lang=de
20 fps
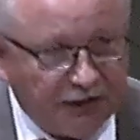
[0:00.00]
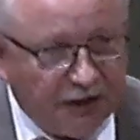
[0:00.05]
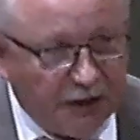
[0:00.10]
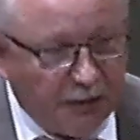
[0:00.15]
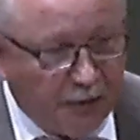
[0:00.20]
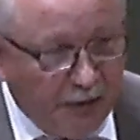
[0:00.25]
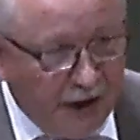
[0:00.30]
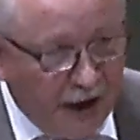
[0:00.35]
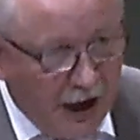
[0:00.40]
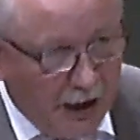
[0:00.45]
der
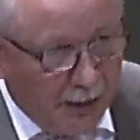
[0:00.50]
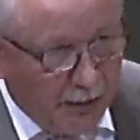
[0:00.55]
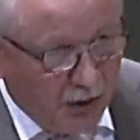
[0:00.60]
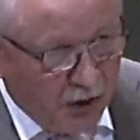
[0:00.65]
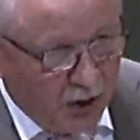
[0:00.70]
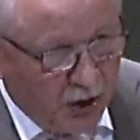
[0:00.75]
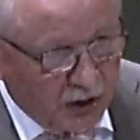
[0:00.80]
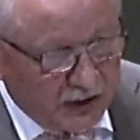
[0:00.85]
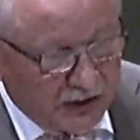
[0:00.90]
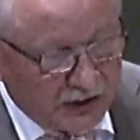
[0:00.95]
Bibel,
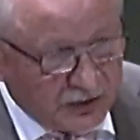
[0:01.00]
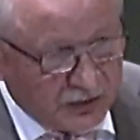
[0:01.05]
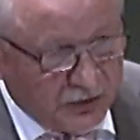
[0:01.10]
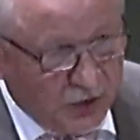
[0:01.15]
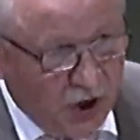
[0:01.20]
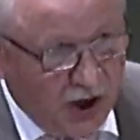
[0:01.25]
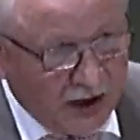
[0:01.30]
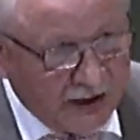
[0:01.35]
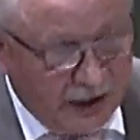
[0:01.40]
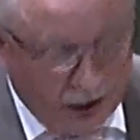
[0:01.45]
Gottes
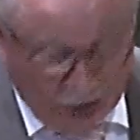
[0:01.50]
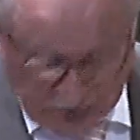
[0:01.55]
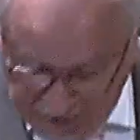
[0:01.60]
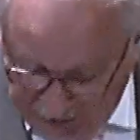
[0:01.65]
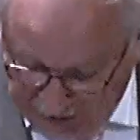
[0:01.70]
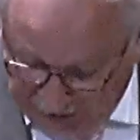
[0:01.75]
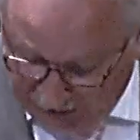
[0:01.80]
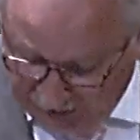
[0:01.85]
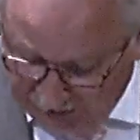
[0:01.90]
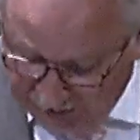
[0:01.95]
Wort, außer
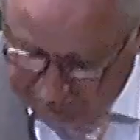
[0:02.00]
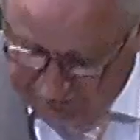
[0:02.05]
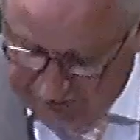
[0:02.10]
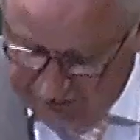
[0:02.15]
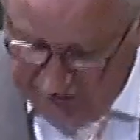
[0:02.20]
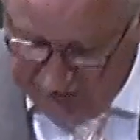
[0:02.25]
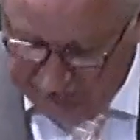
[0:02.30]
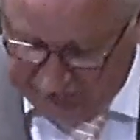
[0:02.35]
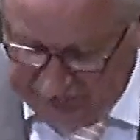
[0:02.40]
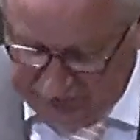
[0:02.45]
Acht
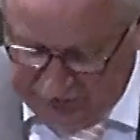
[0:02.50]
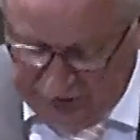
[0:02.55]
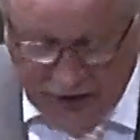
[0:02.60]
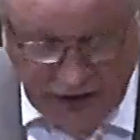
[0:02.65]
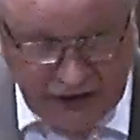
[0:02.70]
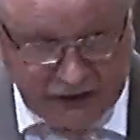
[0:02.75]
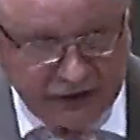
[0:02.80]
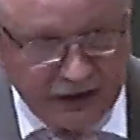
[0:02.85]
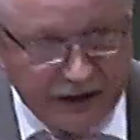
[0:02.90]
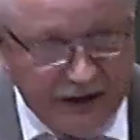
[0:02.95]
gelassen,
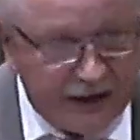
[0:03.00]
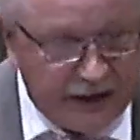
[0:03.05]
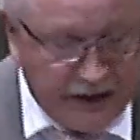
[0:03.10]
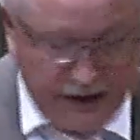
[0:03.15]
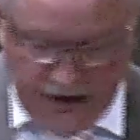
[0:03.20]
links liegen